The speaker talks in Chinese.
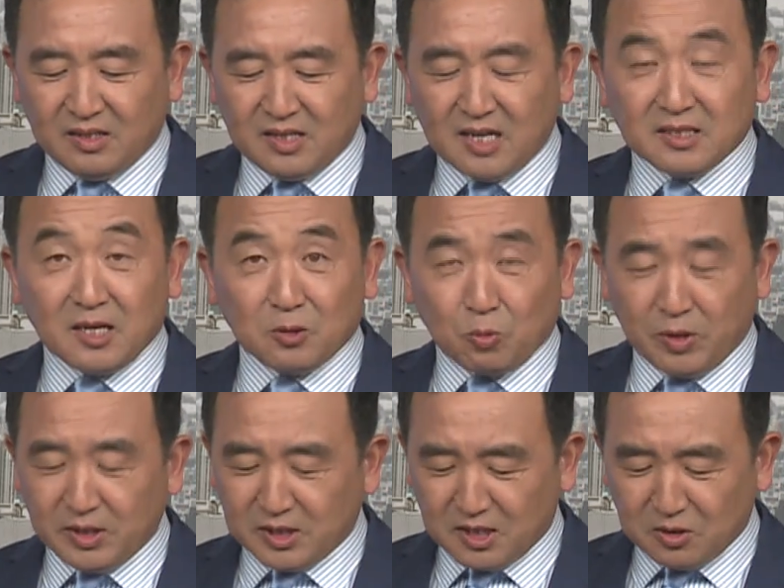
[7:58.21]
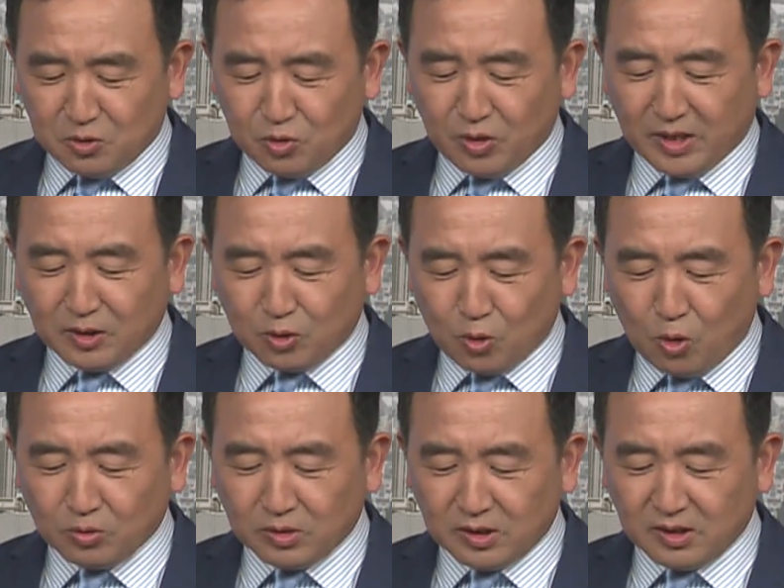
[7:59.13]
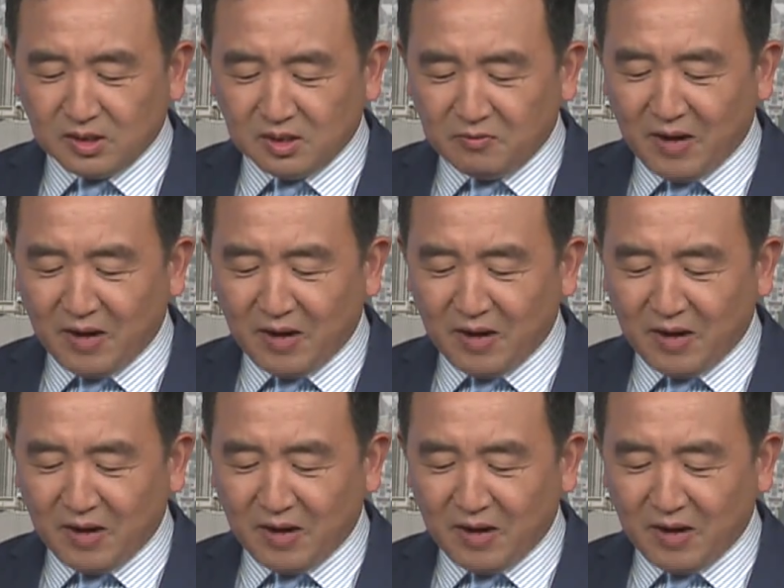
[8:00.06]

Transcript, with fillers: 让他对政权的控制合